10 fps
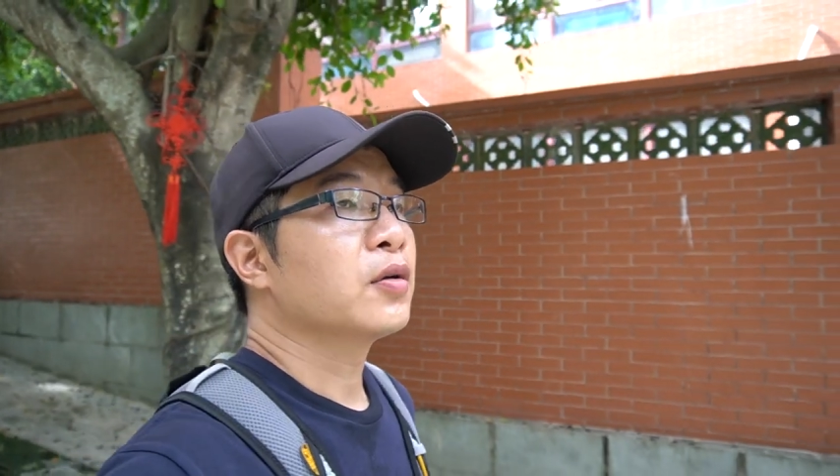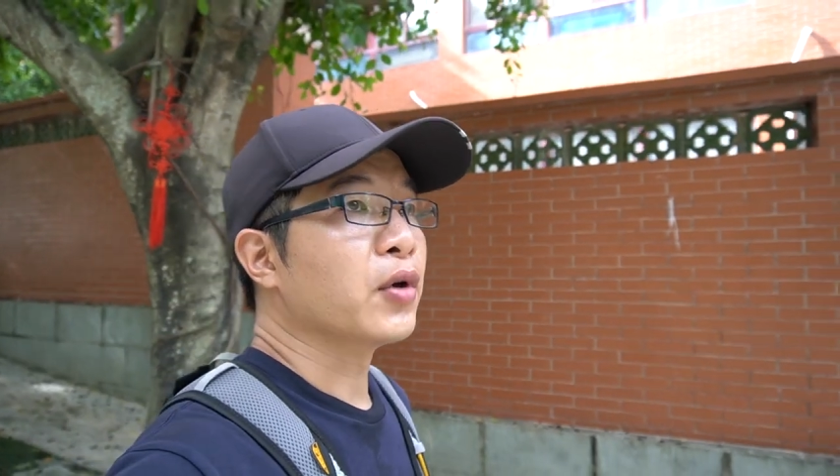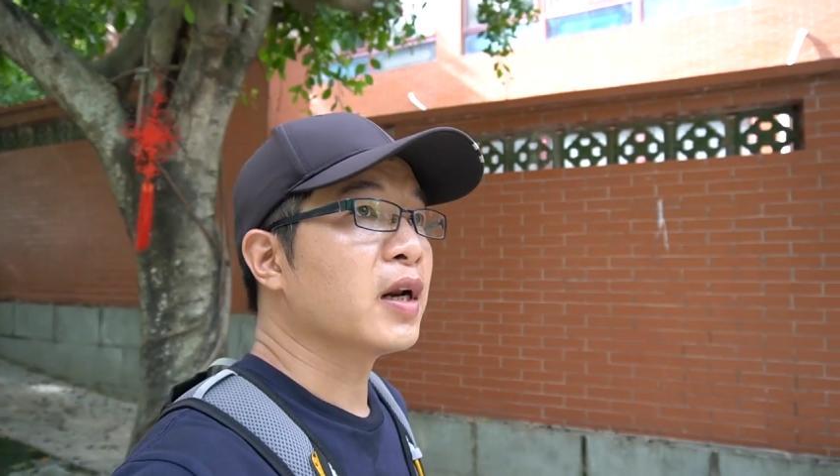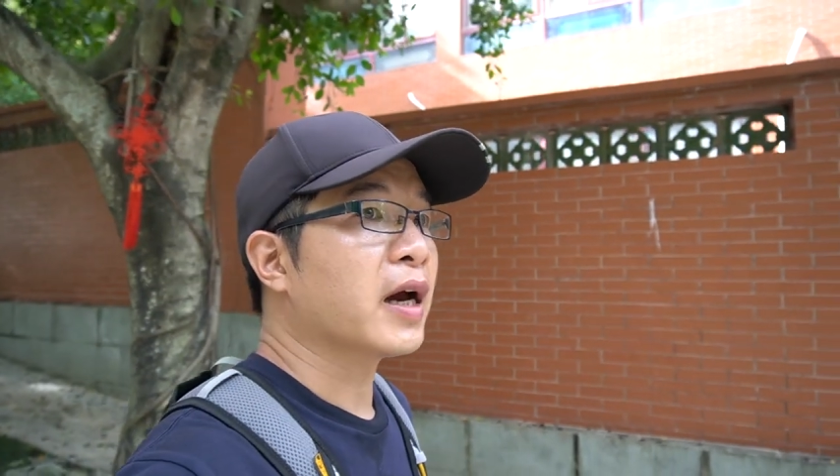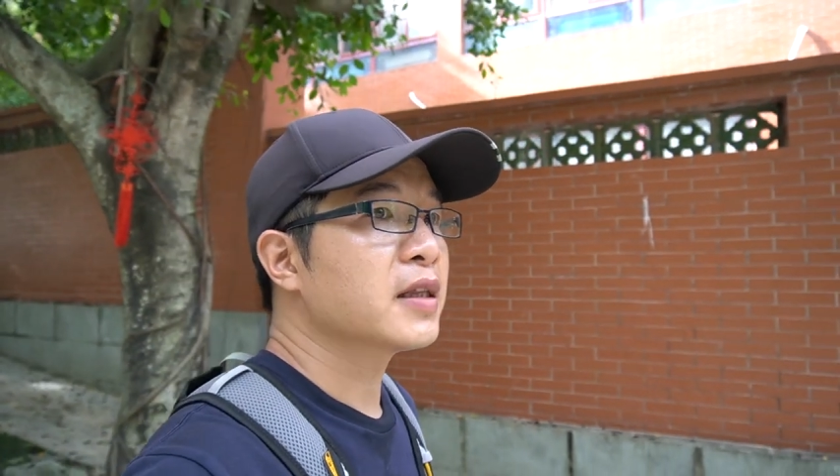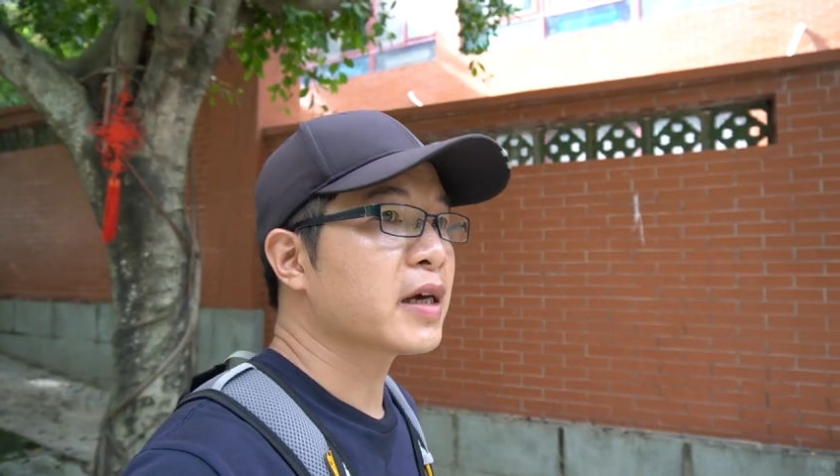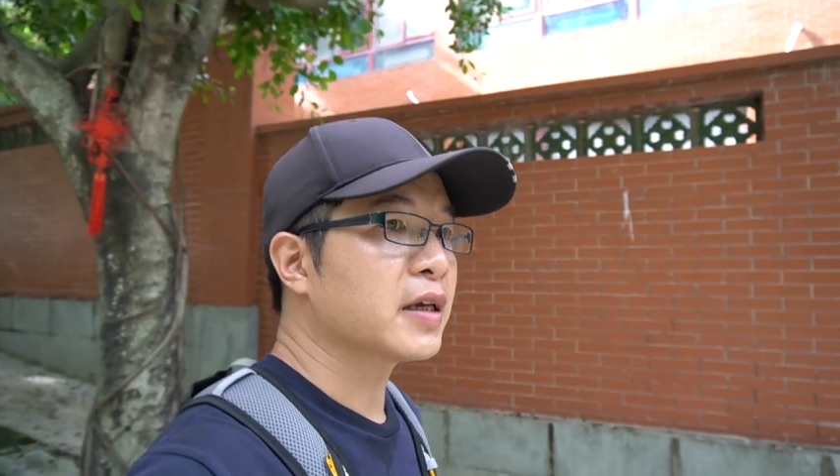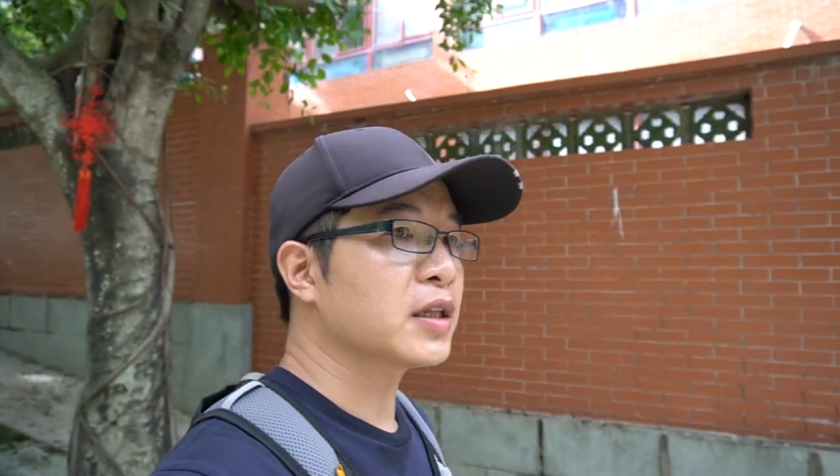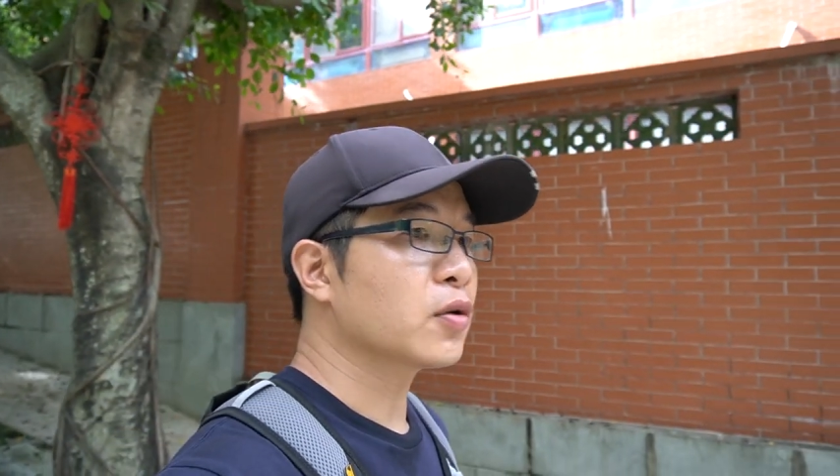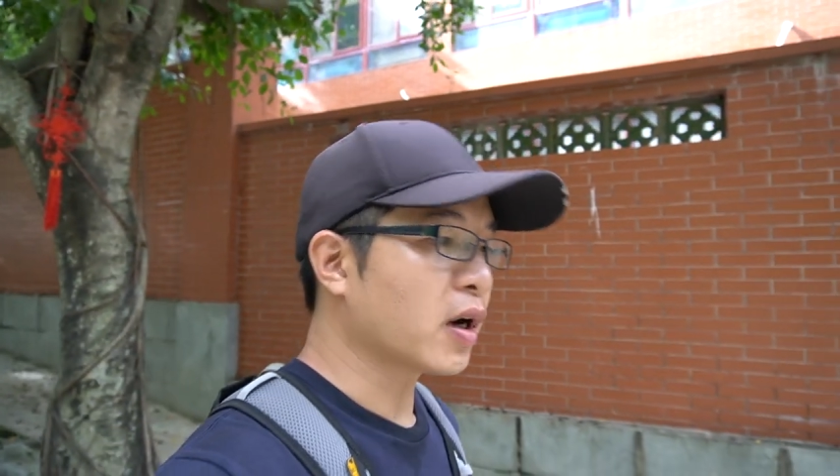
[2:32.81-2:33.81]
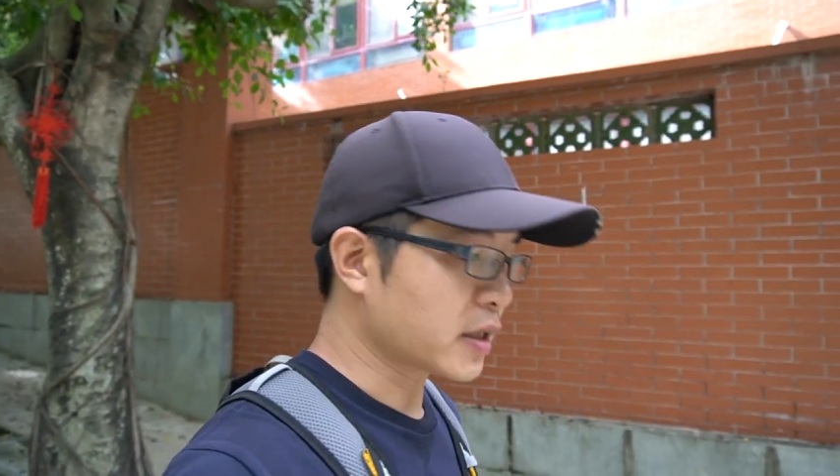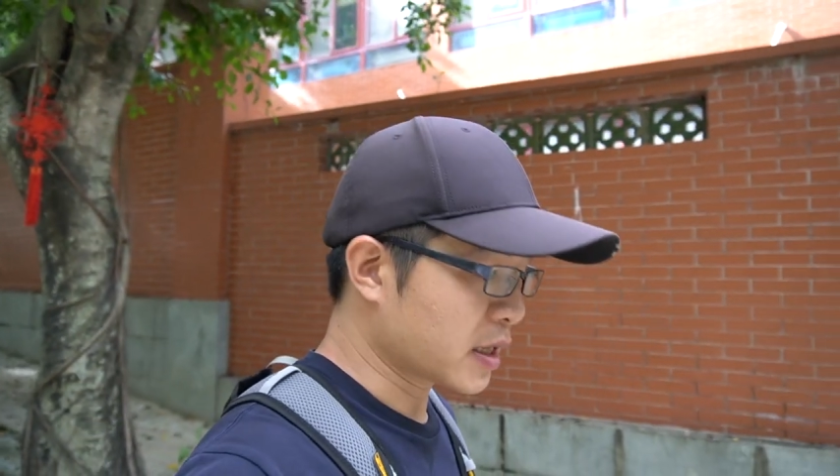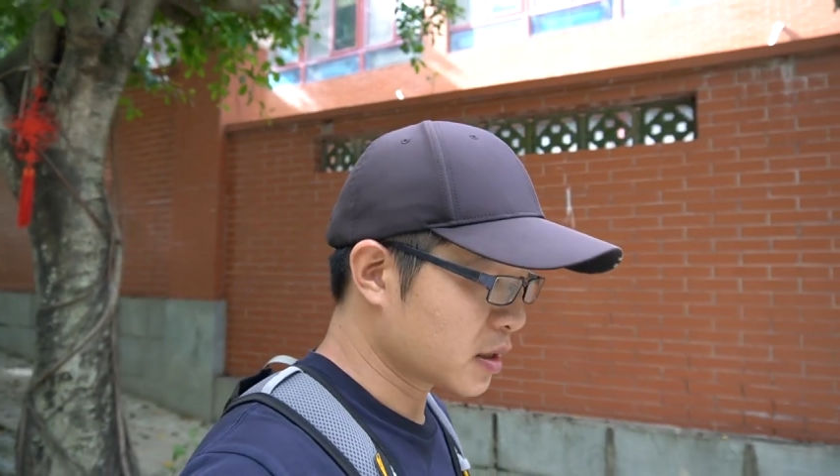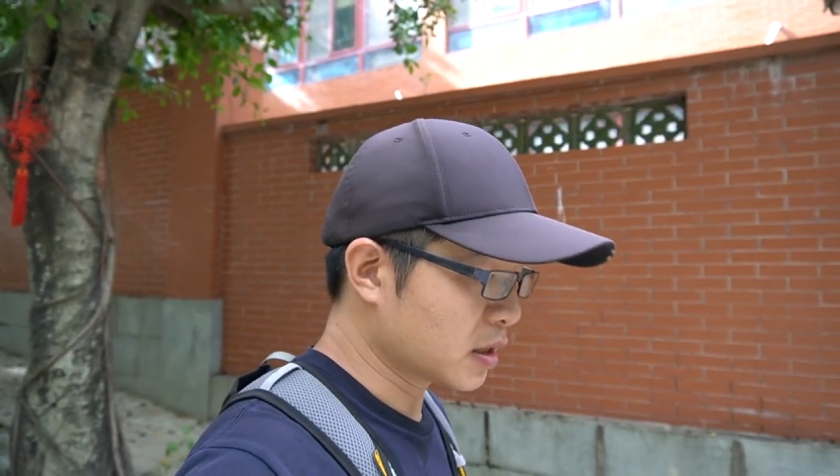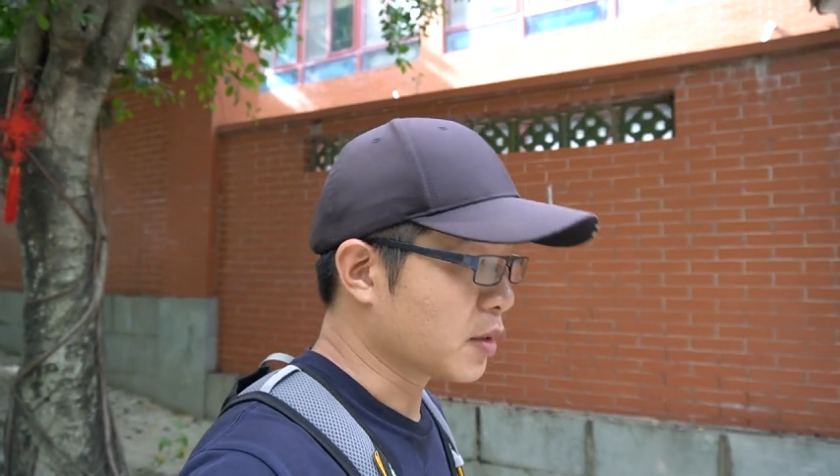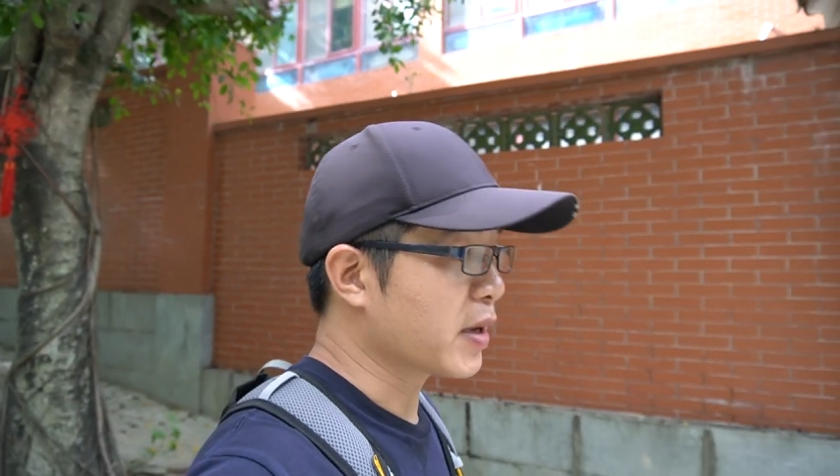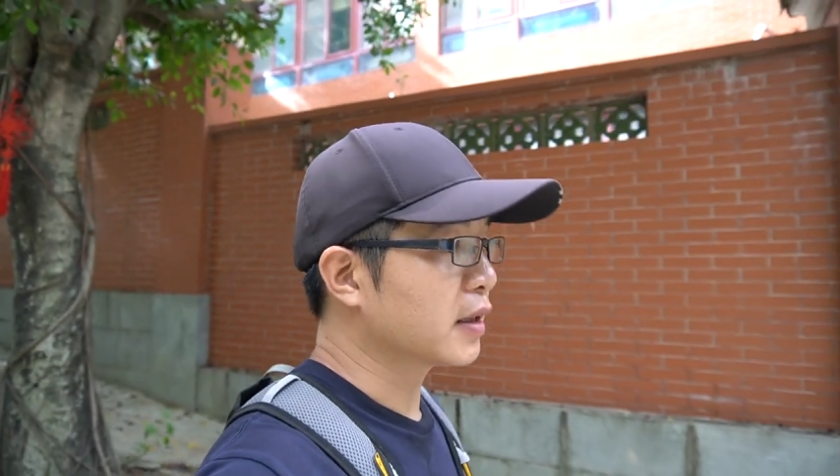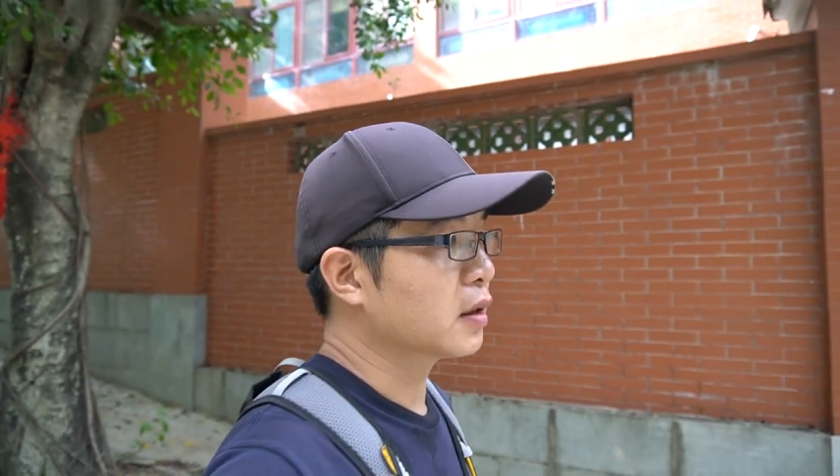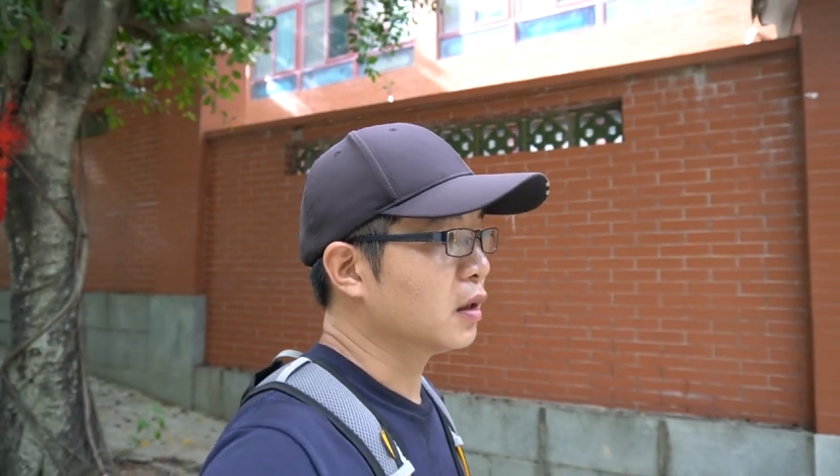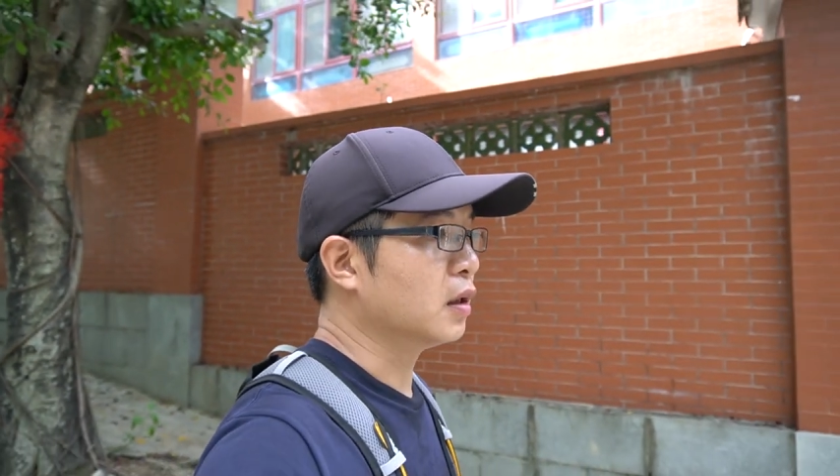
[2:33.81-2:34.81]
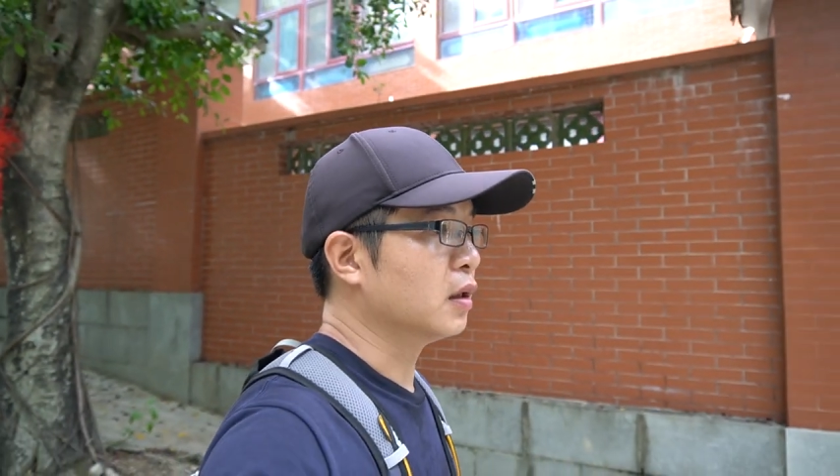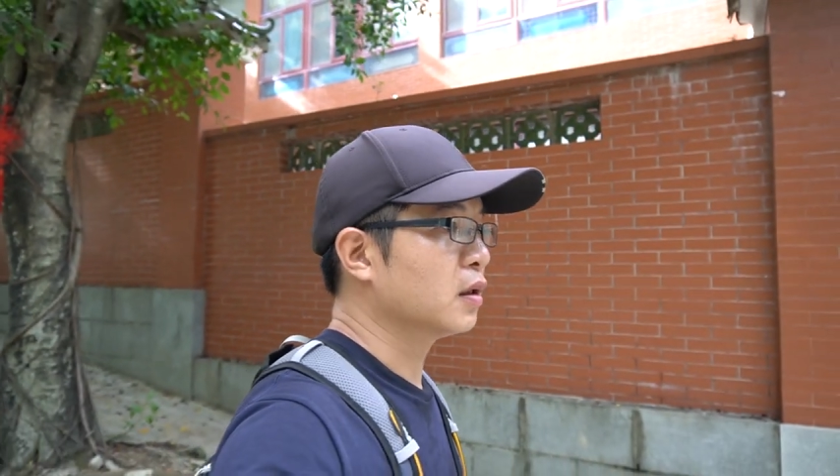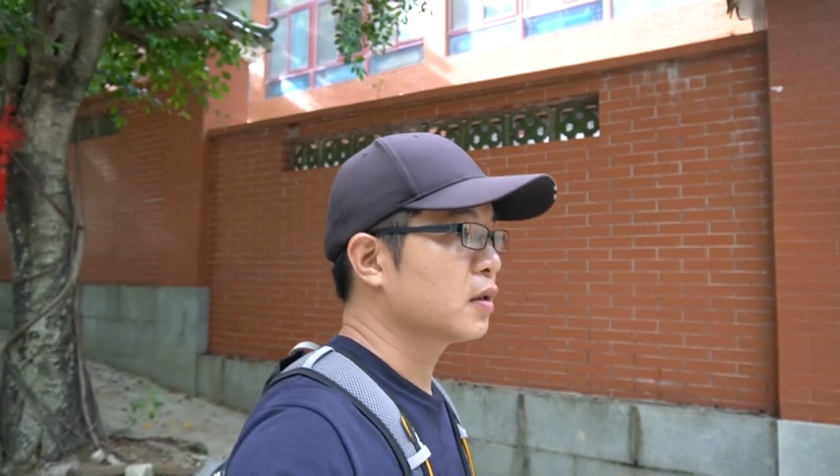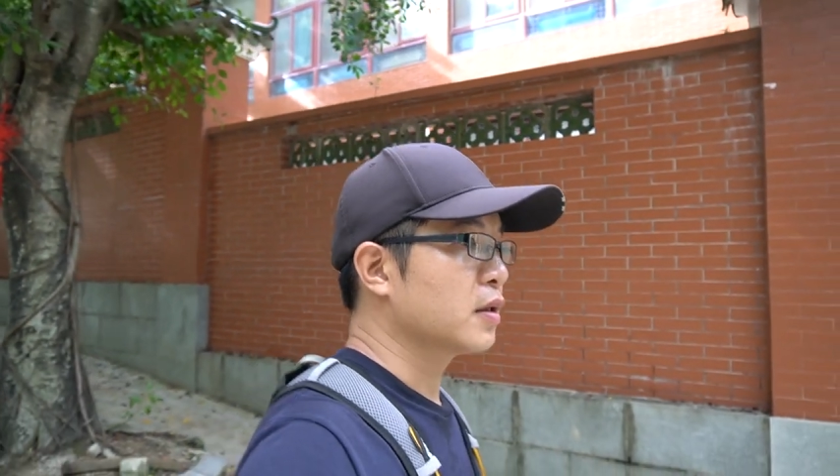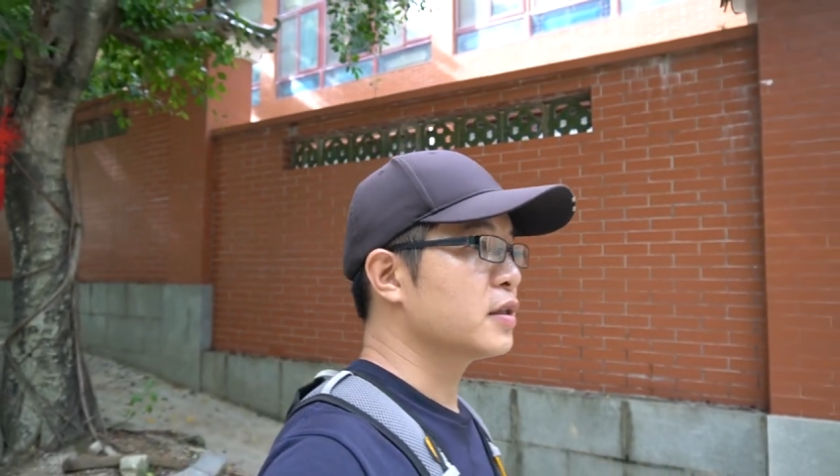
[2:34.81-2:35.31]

原来在定光禅寺里面的